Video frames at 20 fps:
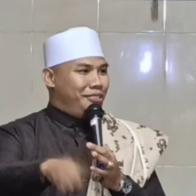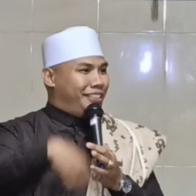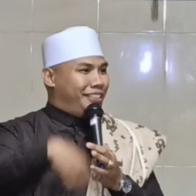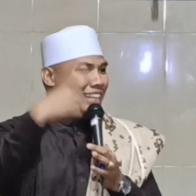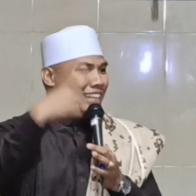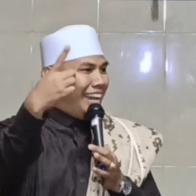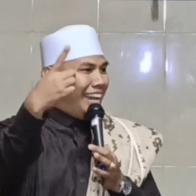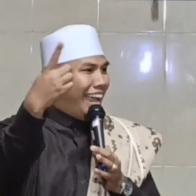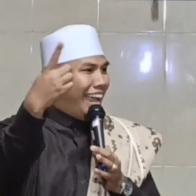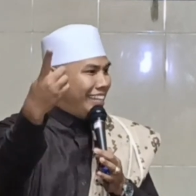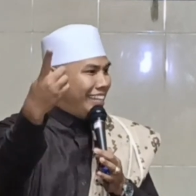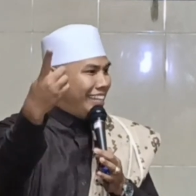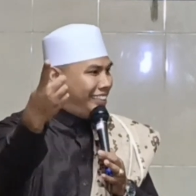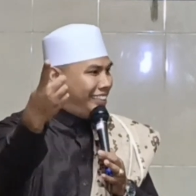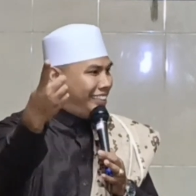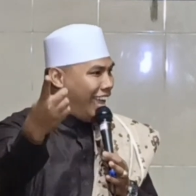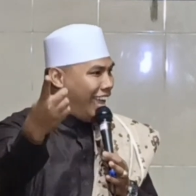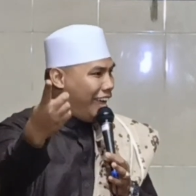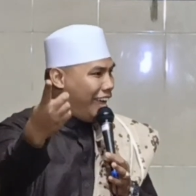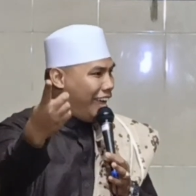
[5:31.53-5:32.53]
Ustadz
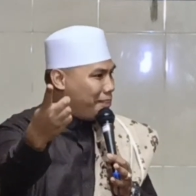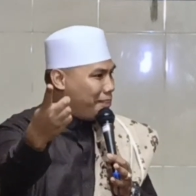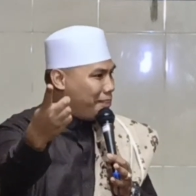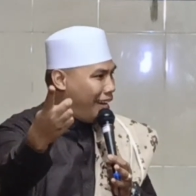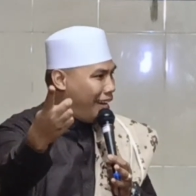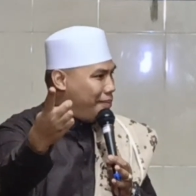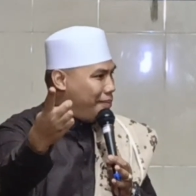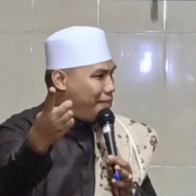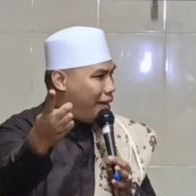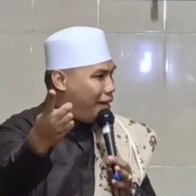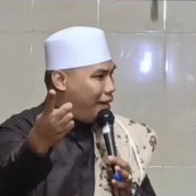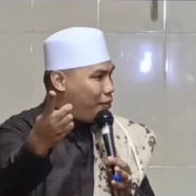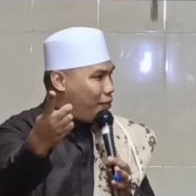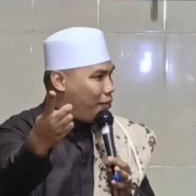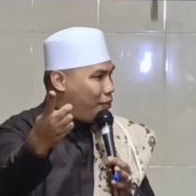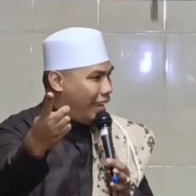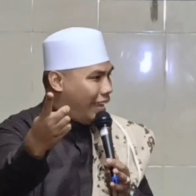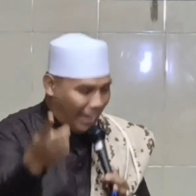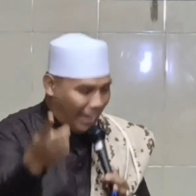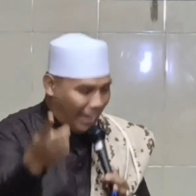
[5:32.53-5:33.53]
Haji Ahmad
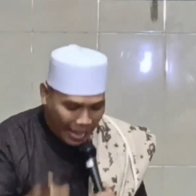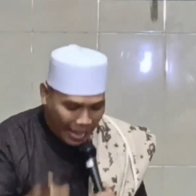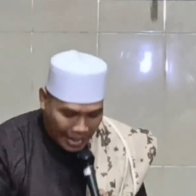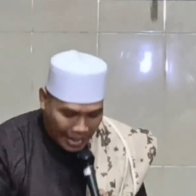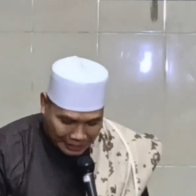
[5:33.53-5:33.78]
Maulana